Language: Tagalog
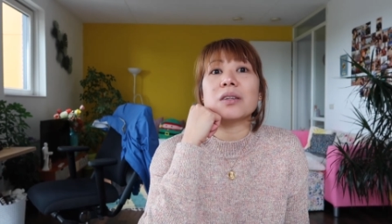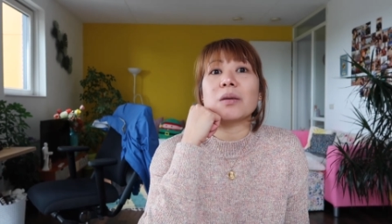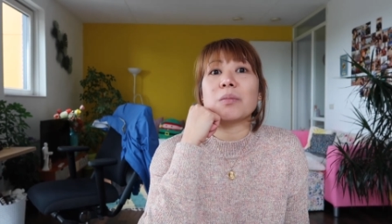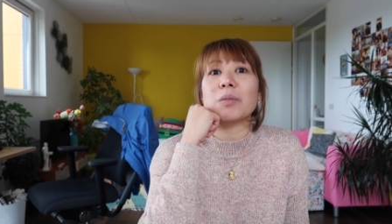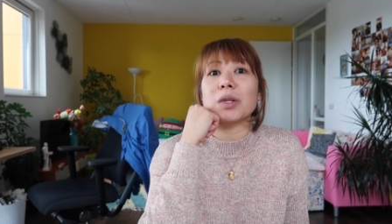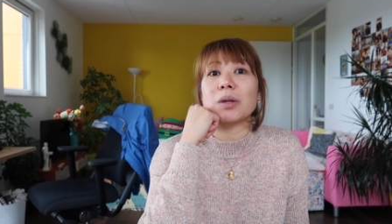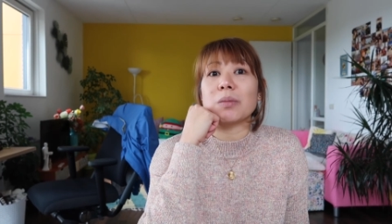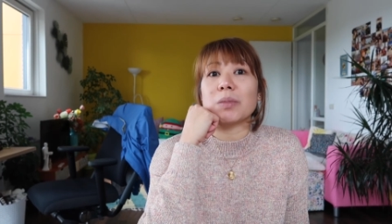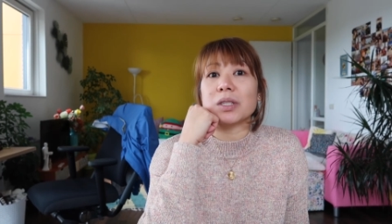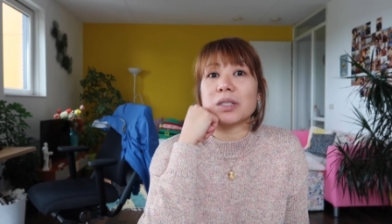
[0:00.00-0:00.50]

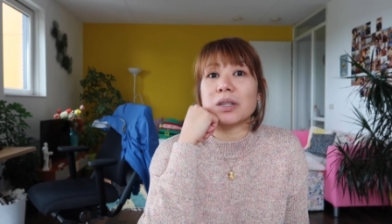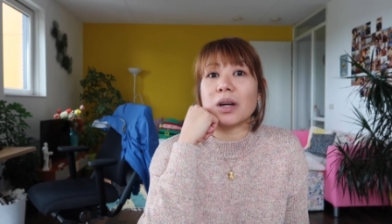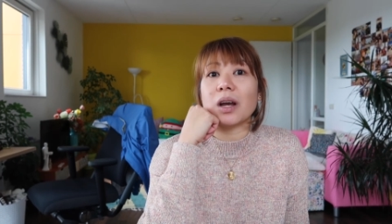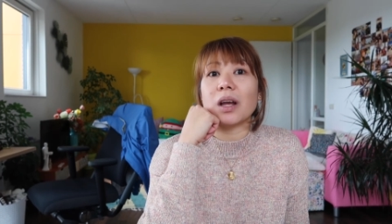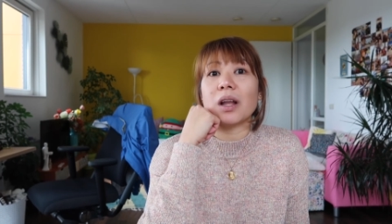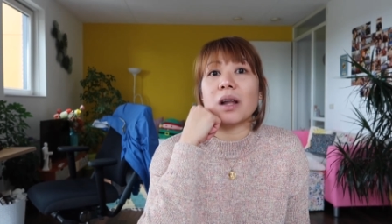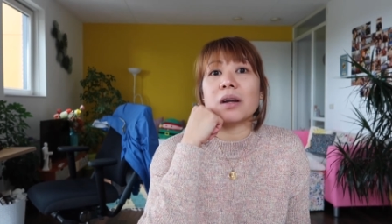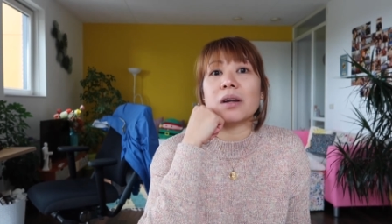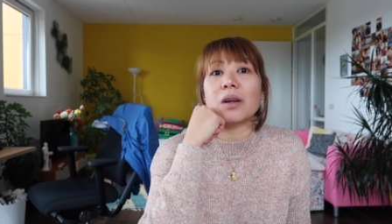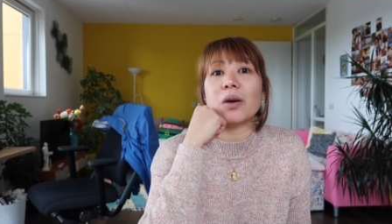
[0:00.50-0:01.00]
Sabi niya,
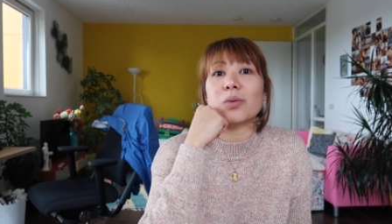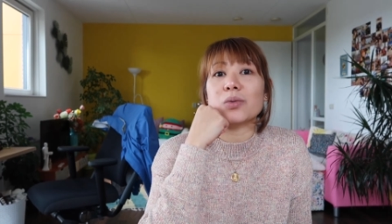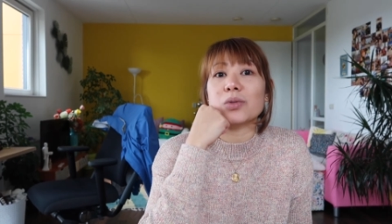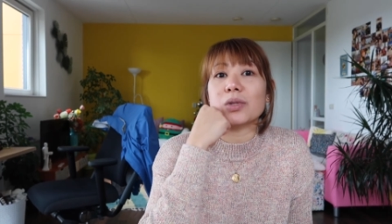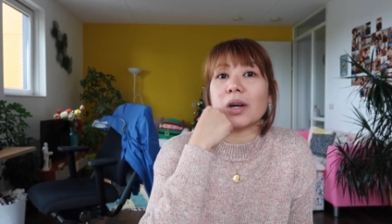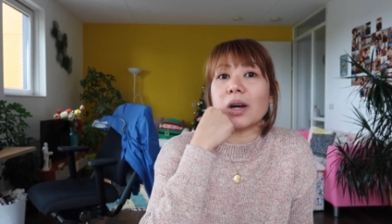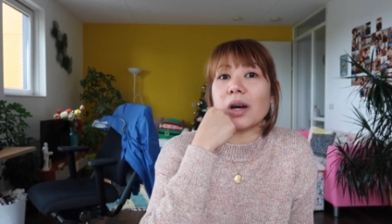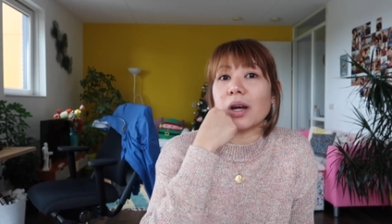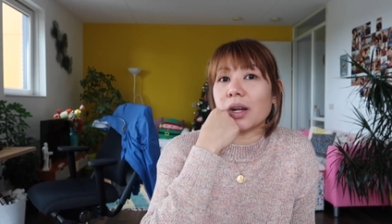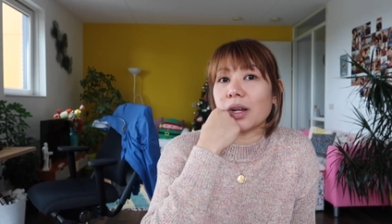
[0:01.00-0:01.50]
magsakay lang daw ako
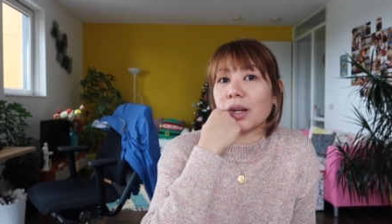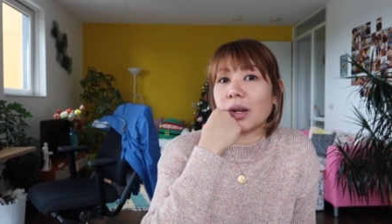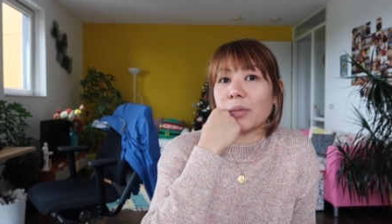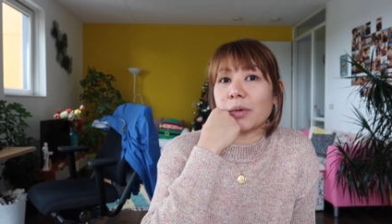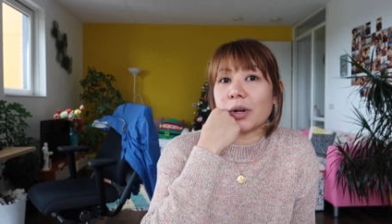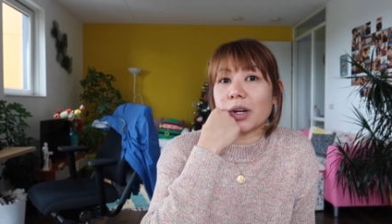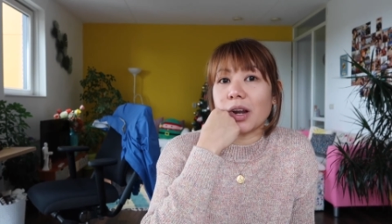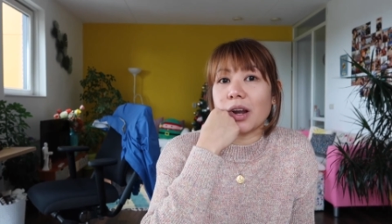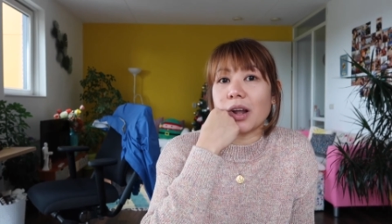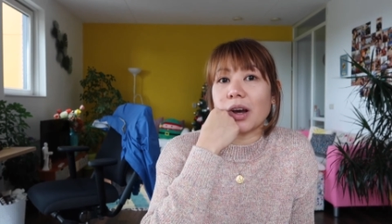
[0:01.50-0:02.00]
sa kanya.
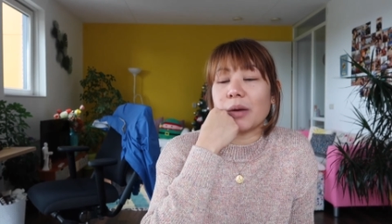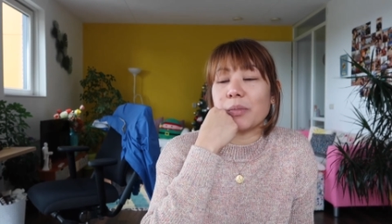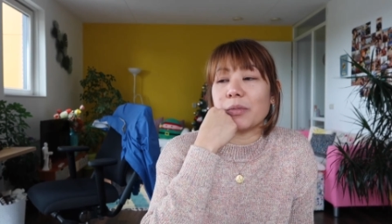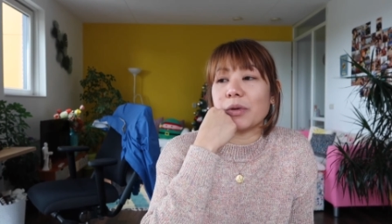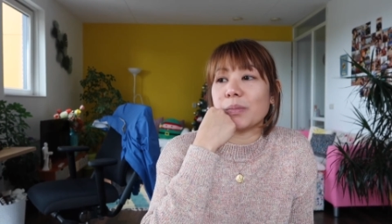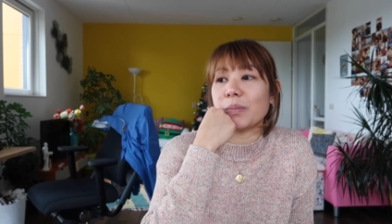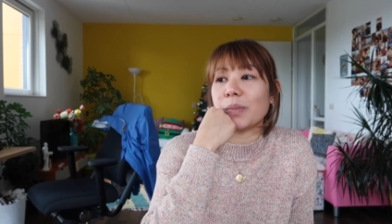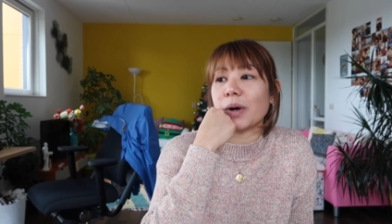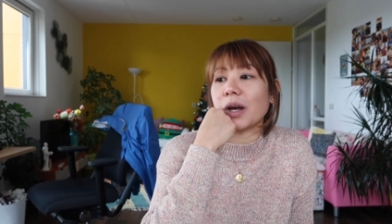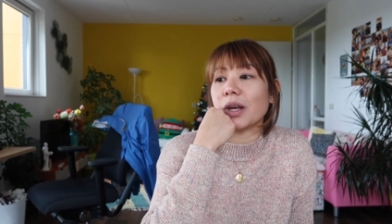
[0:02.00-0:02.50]
Magdala ko
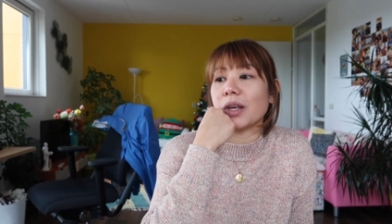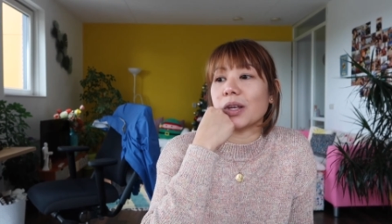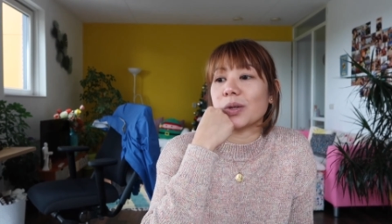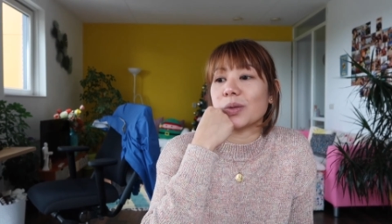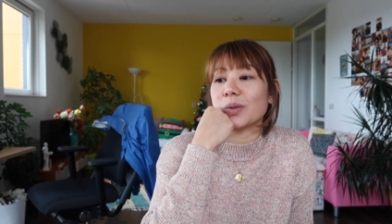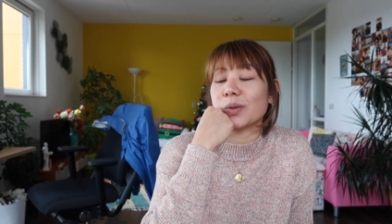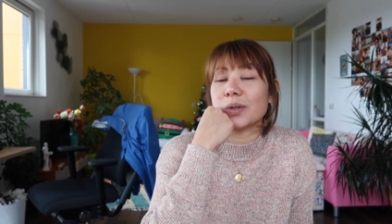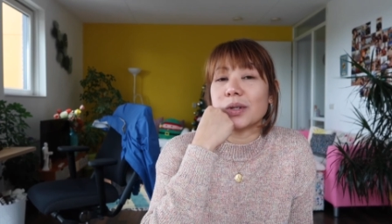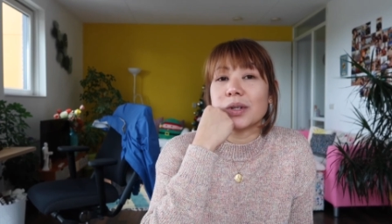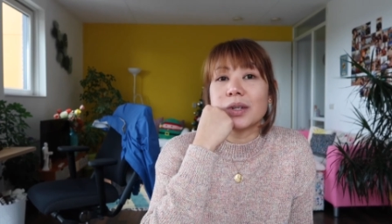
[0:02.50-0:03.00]
yung
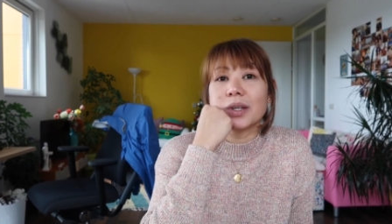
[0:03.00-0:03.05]
payong.